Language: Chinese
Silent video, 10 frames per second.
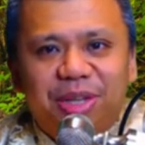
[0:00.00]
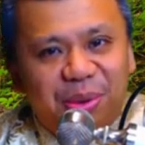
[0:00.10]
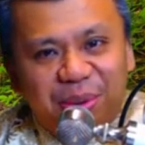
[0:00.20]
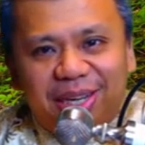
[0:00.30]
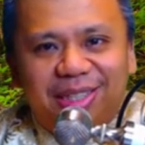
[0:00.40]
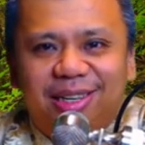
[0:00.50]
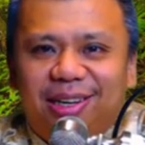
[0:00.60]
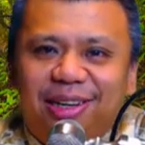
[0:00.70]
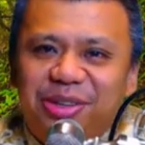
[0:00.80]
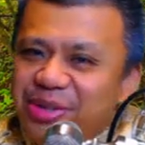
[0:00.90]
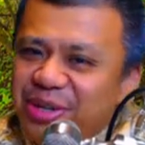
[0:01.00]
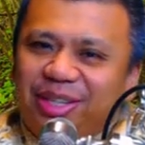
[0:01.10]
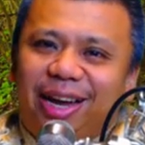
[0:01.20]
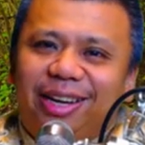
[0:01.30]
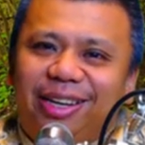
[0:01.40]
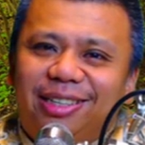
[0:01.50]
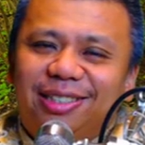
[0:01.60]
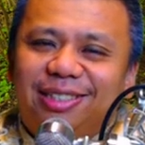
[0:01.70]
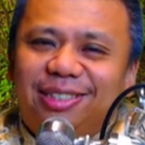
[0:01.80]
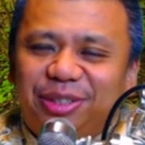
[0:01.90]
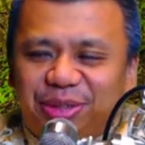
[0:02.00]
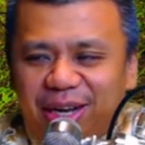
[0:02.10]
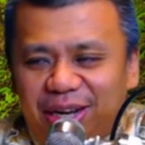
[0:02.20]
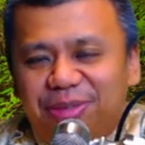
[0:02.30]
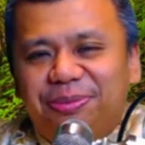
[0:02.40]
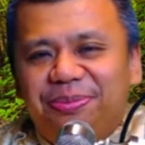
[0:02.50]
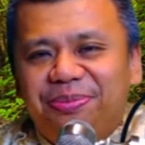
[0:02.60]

物理和尚很干脆的答应了，就说好，